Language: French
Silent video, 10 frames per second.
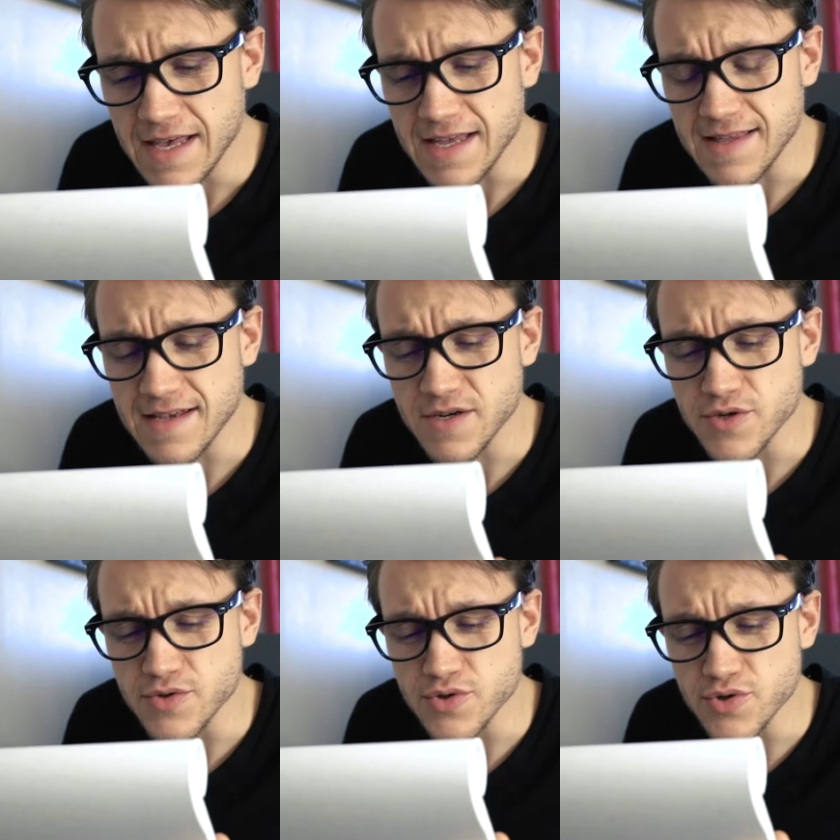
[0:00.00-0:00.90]
est
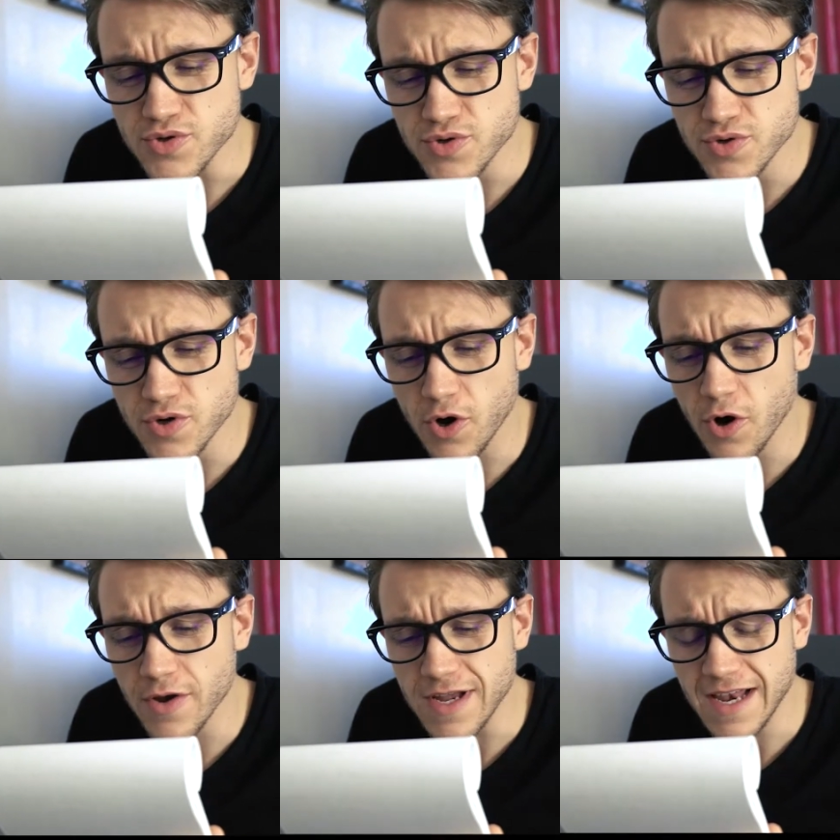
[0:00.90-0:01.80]
un jeu
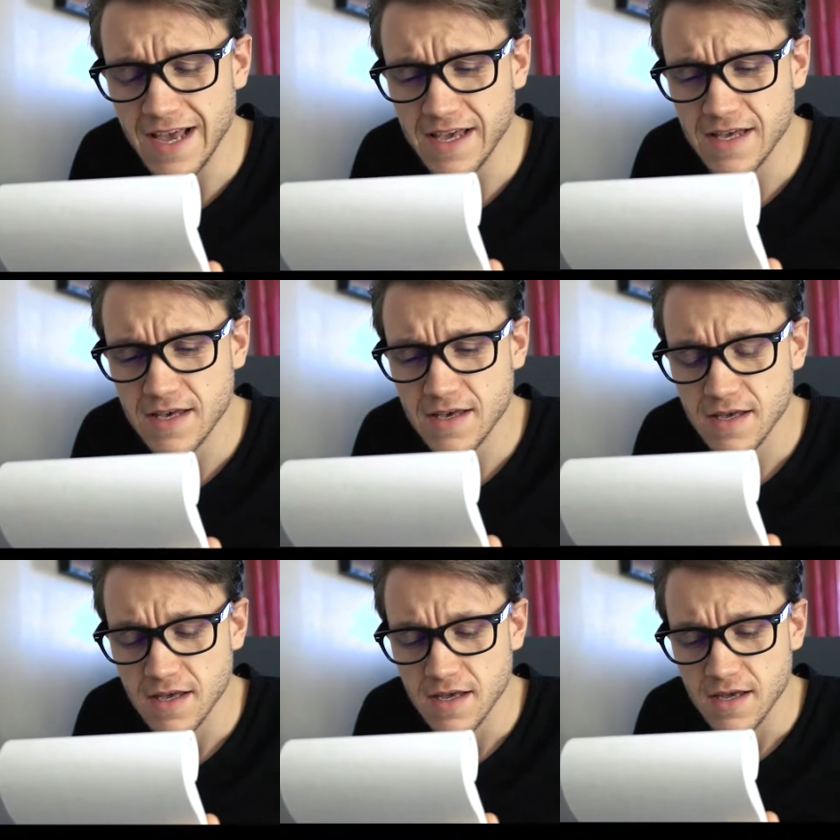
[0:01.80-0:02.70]
roguelike
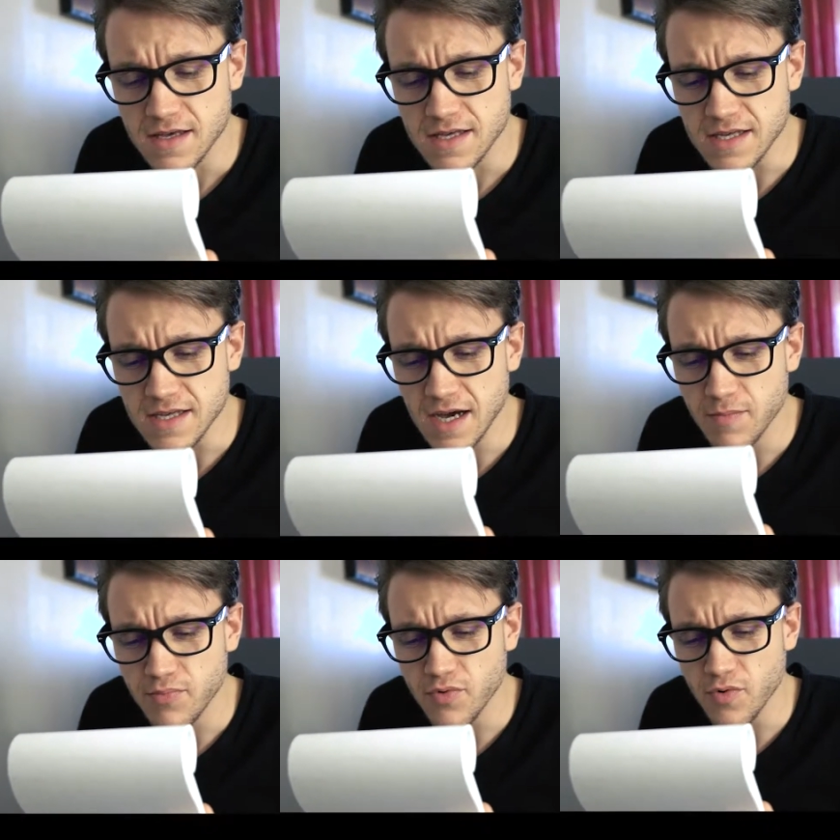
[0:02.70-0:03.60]
qui a
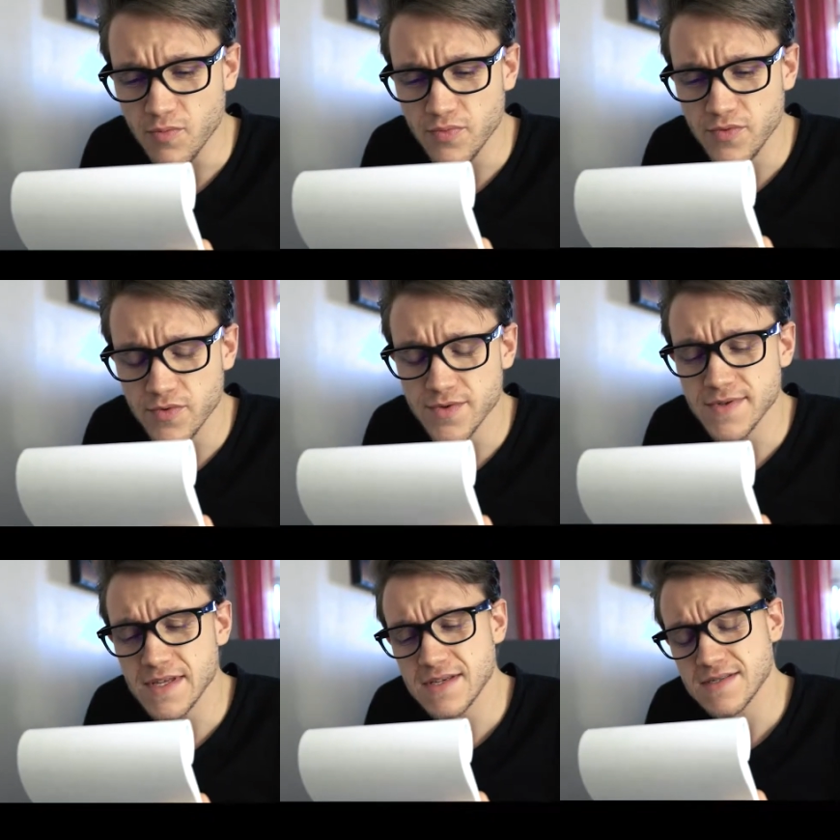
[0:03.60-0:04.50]
pour but
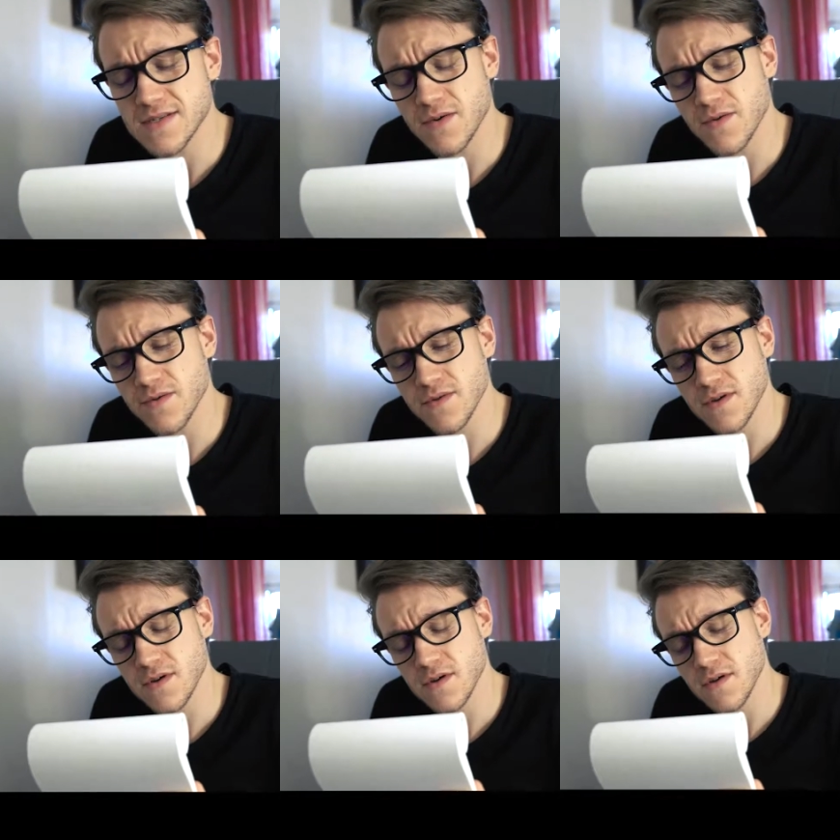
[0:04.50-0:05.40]
de
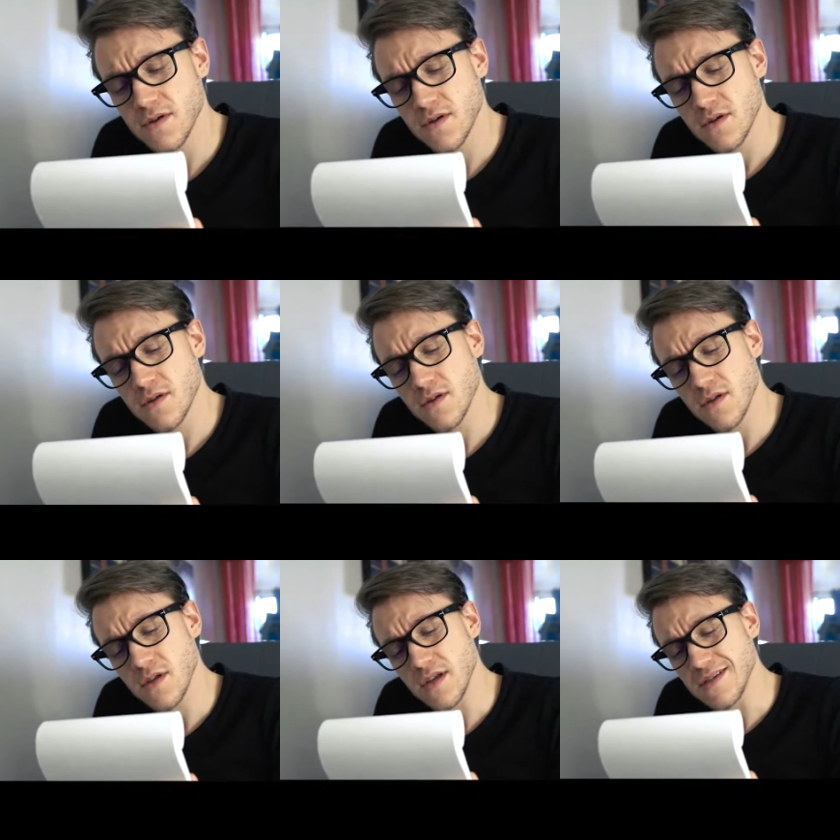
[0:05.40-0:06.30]
descendre
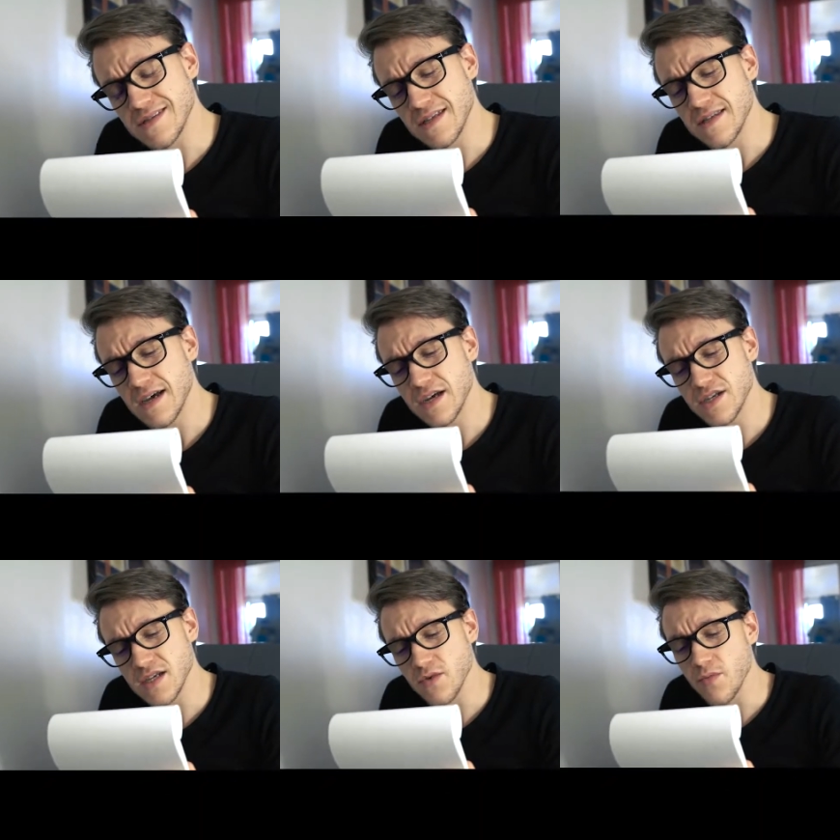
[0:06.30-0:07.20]
les
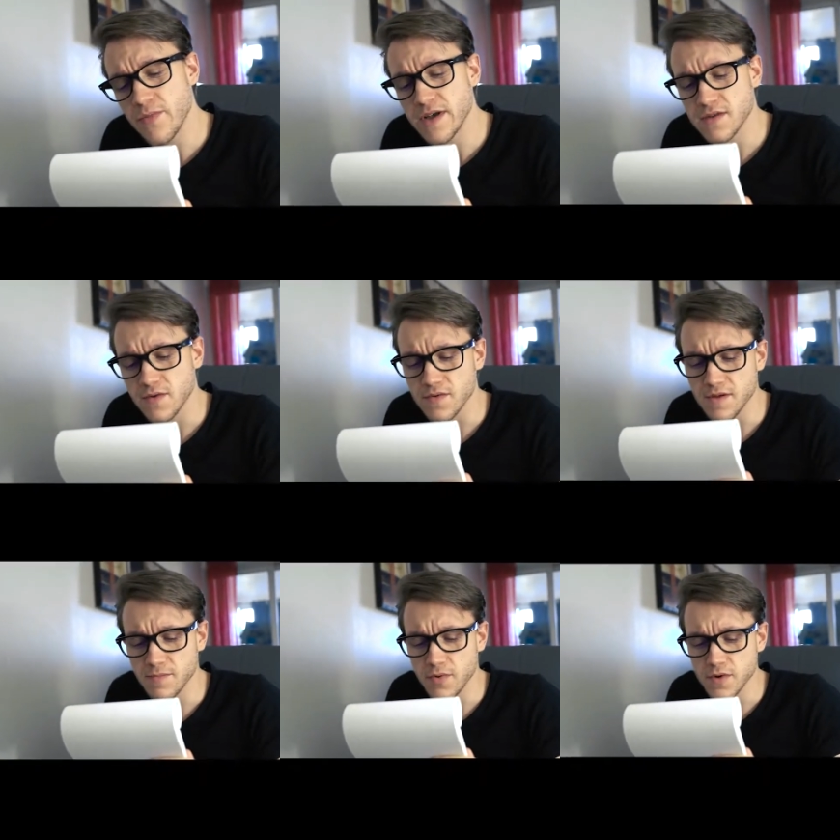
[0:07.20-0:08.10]
étages et de battre des
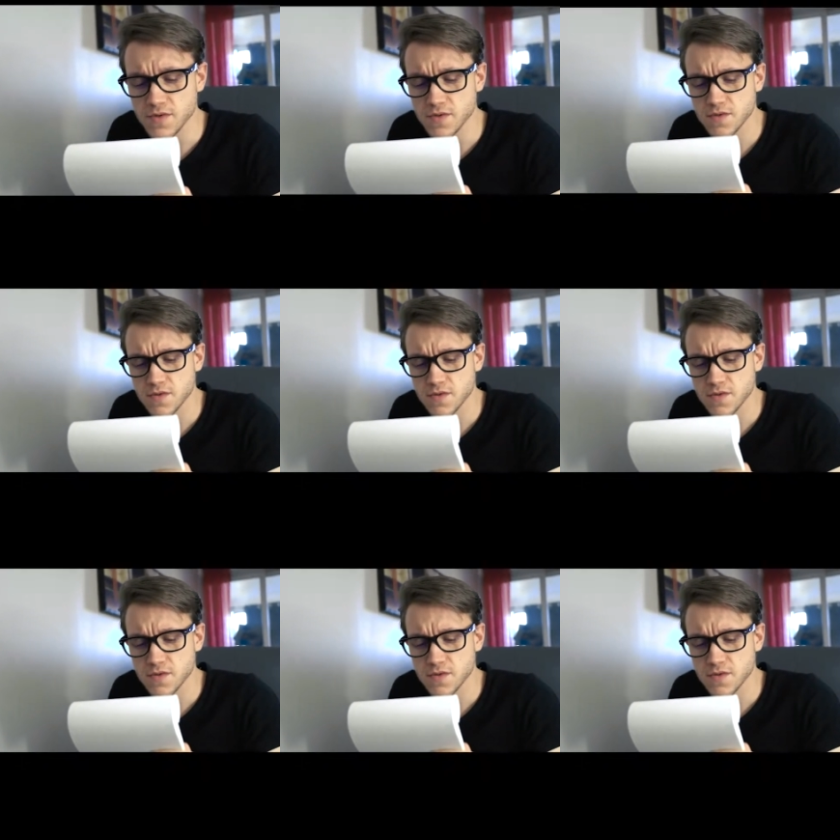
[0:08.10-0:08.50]
boss.